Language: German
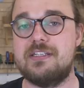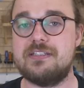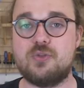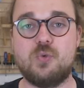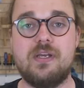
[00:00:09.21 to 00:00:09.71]
die
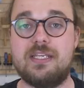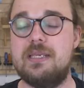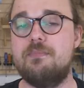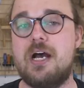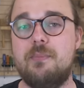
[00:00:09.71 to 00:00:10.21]
sich so
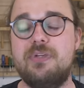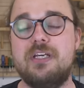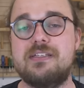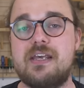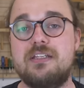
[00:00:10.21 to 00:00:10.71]
ergeben haben mit
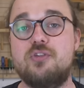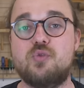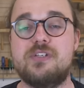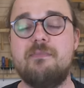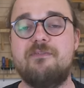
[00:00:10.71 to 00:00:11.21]
der Zeit,
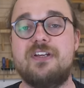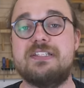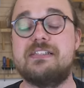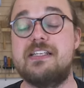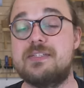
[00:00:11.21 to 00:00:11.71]
zusammenfassen.